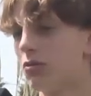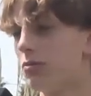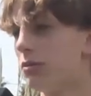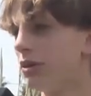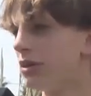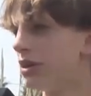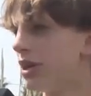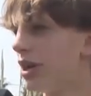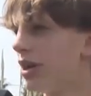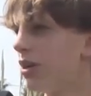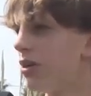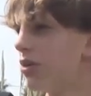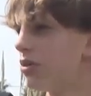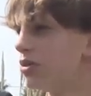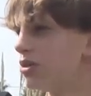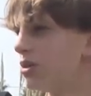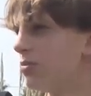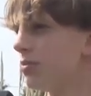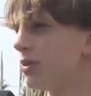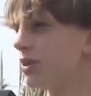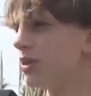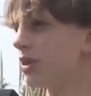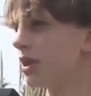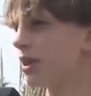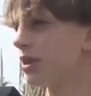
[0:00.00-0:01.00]
con mi entrenador
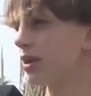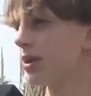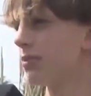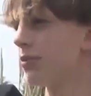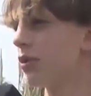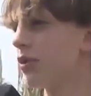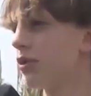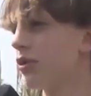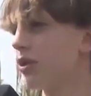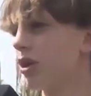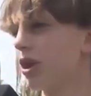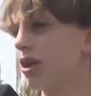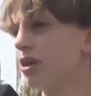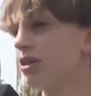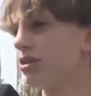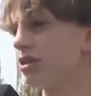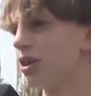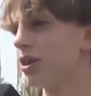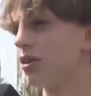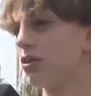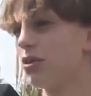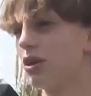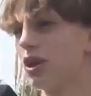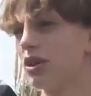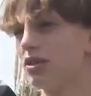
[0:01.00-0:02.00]
siempre tratamos de
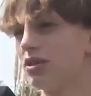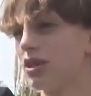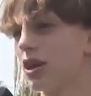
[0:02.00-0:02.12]
organizarnos y